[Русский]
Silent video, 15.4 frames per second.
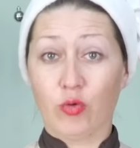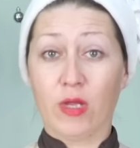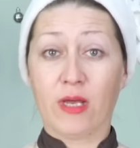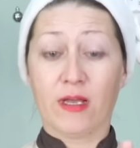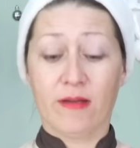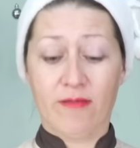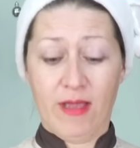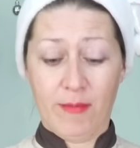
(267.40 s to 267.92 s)

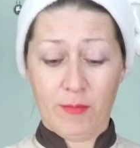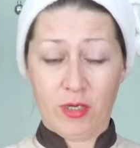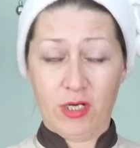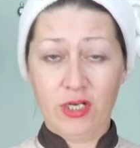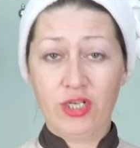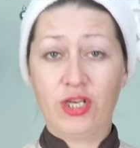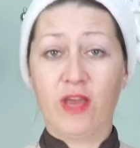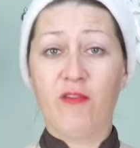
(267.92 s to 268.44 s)
накрываем
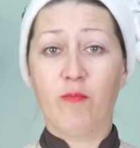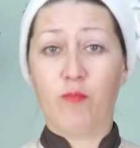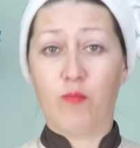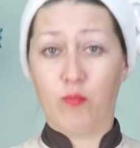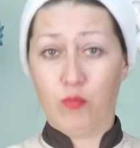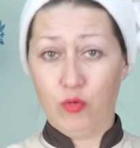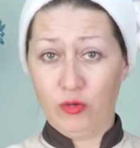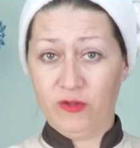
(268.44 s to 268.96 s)
крышкой,
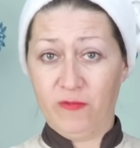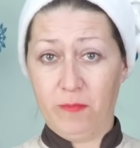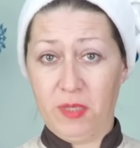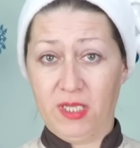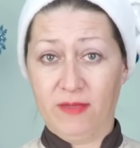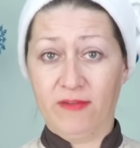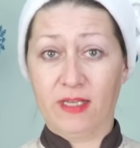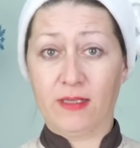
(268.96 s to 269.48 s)
пусть
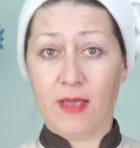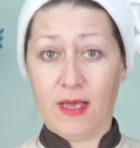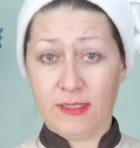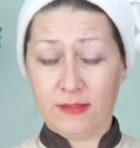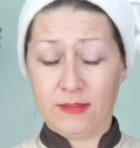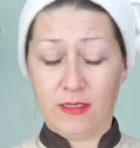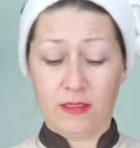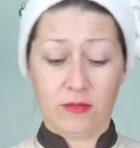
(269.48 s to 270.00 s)
впитывает
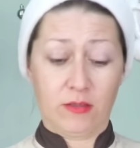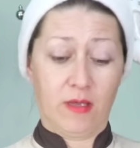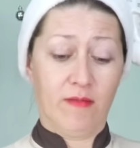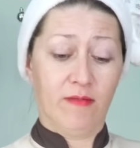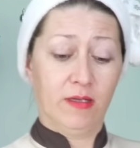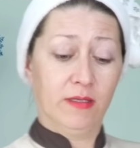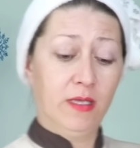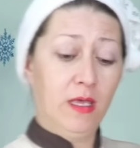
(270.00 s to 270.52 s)

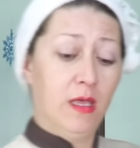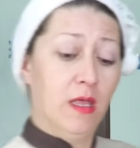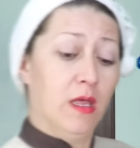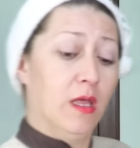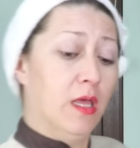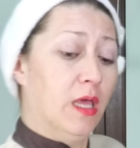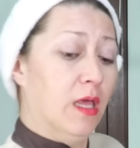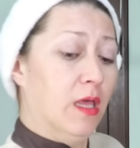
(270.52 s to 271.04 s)
остатки воды.
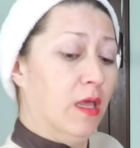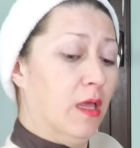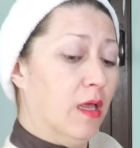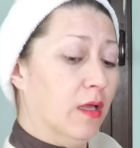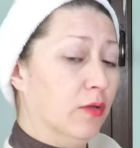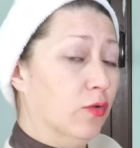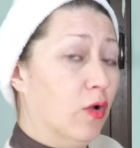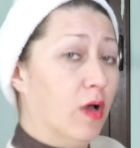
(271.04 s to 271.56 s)

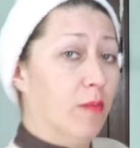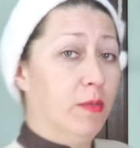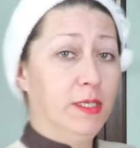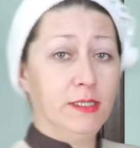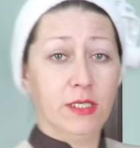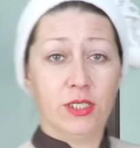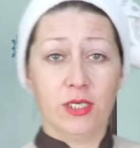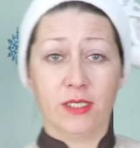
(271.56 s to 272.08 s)
Ну а
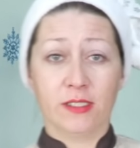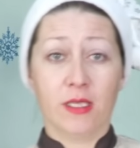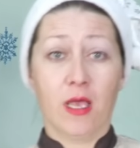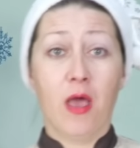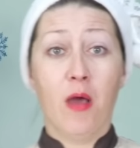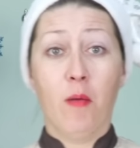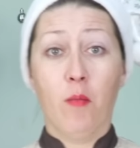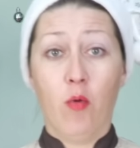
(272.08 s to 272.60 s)
мы сейчас
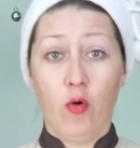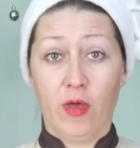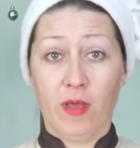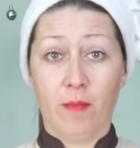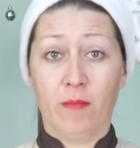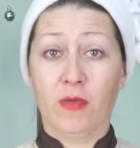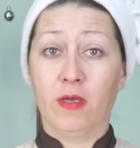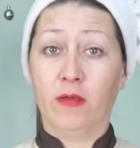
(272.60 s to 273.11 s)

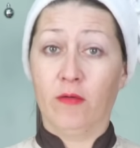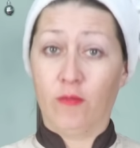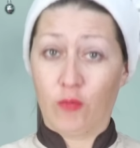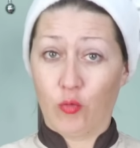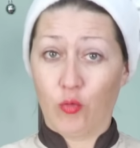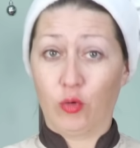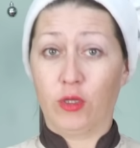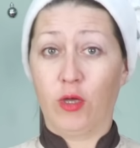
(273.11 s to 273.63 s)
моем
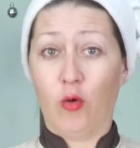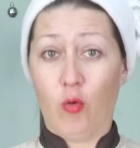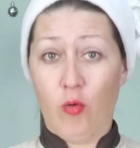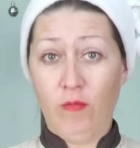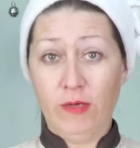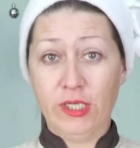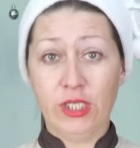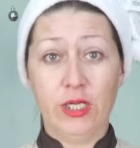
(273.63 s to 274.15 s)
фрукты,
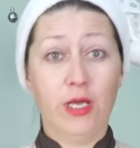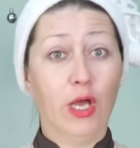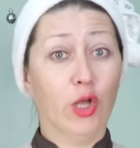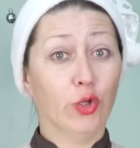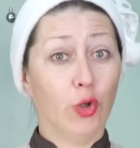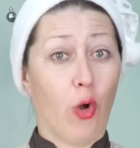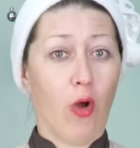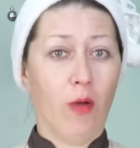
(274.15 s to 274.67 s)
овощи,
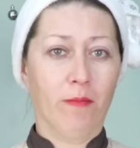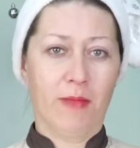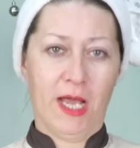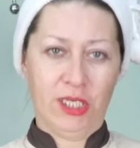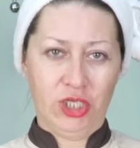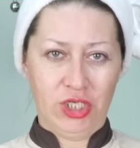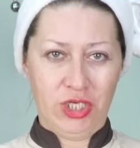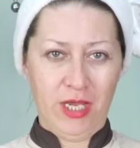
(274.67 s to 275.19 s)
но
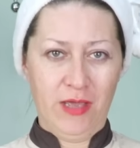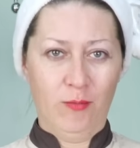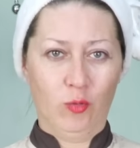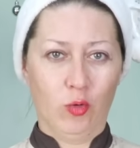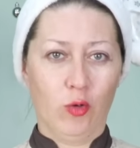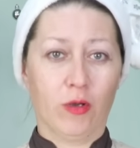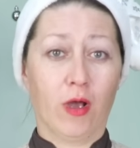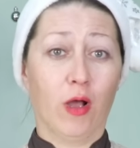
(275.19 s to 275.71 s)
очищаем
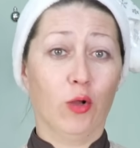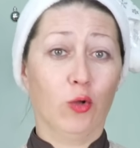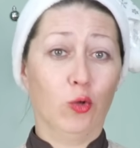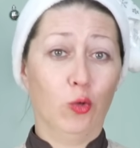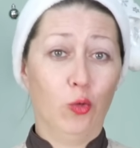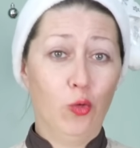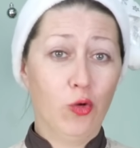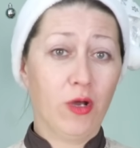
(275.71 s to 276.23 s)
только
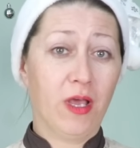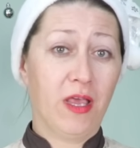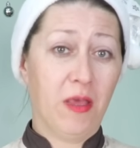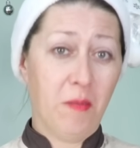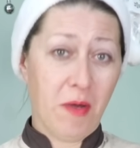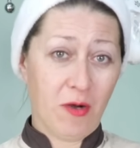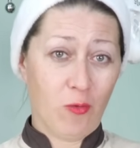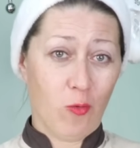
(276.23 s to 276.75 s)
лук
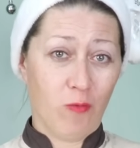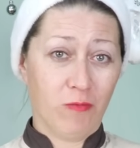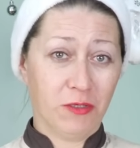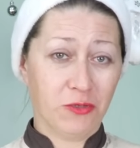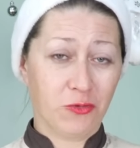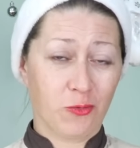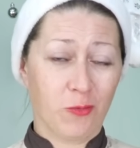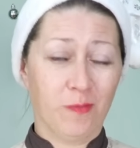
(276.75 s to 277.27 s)
и
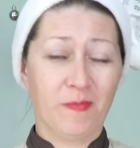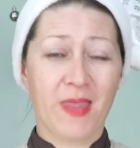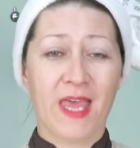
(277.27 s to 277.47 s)
морковочку.